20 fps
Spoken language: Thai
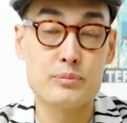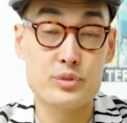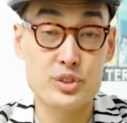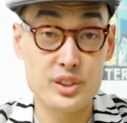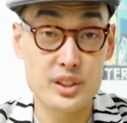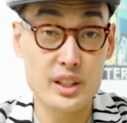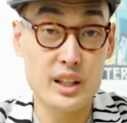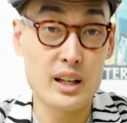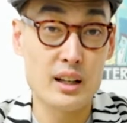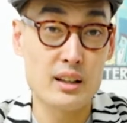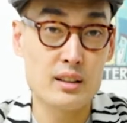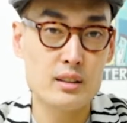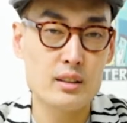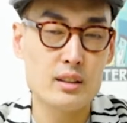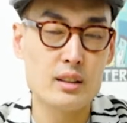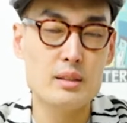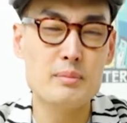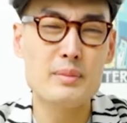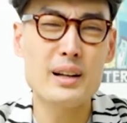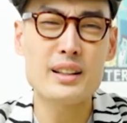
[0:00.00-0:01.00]
เสียง
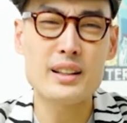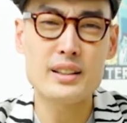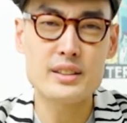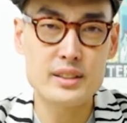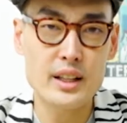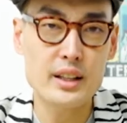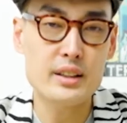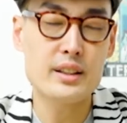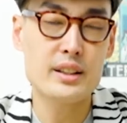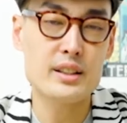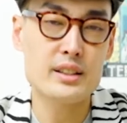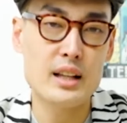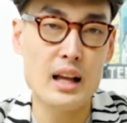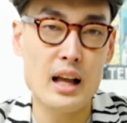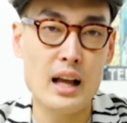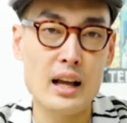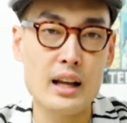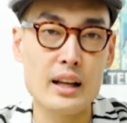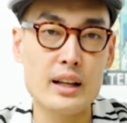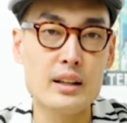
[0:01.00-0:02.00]
หรือแม้แต่เซตดีไซ
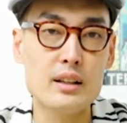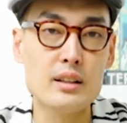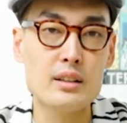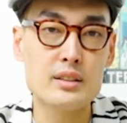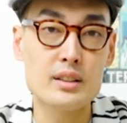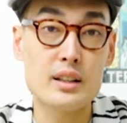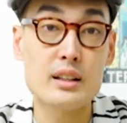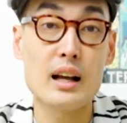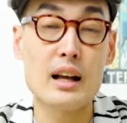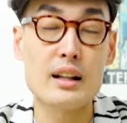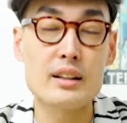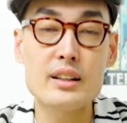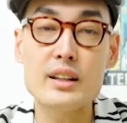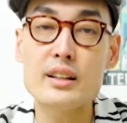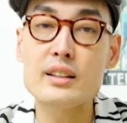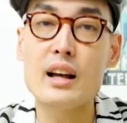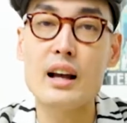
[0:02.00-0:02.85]
น์หรือสถานที่